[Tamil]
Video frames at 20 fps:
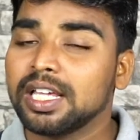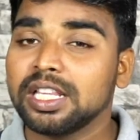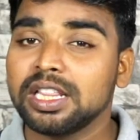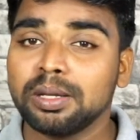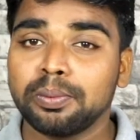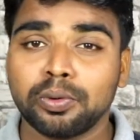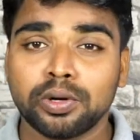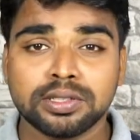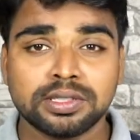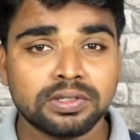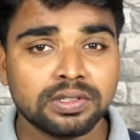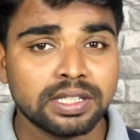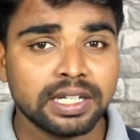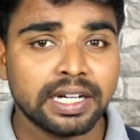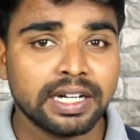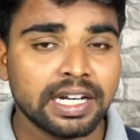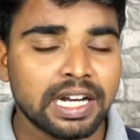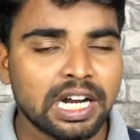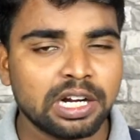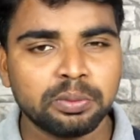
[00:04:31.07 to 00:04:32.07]
இந்த ப்ராசர் வந்து
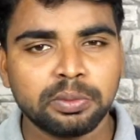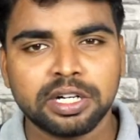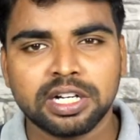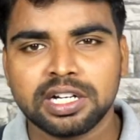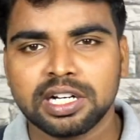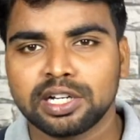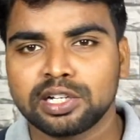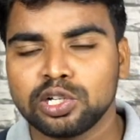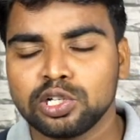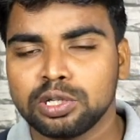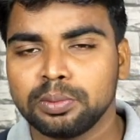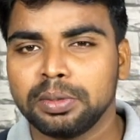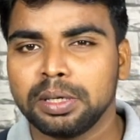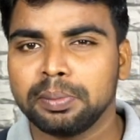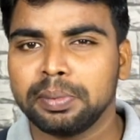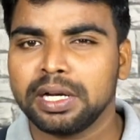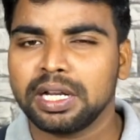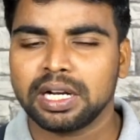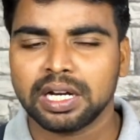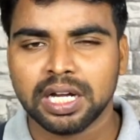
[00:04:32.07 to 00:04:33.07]
எட்டு நானோமீட்டர் டெக்னாலஜி
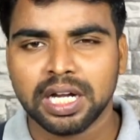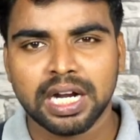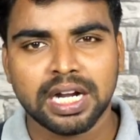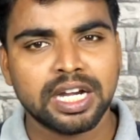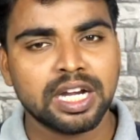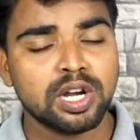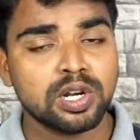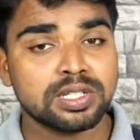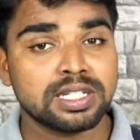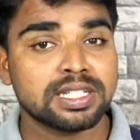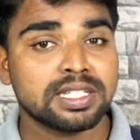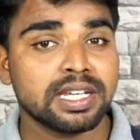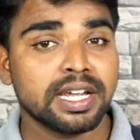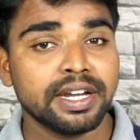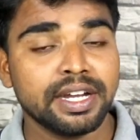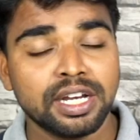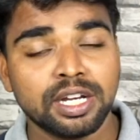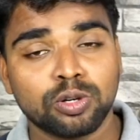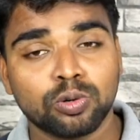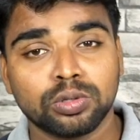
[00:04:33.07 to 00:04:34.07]
பில்ட் பண்ணியிருக்காங்க அட்ரினோ சிக்ஸ்
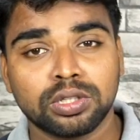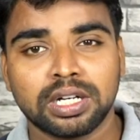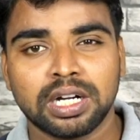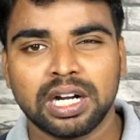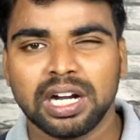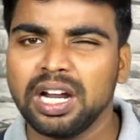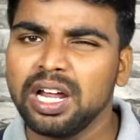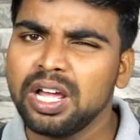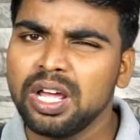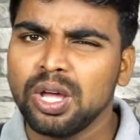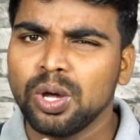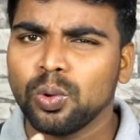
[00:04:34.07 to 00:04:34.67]
எயிட்டின் கொடுத்துருக்காங்க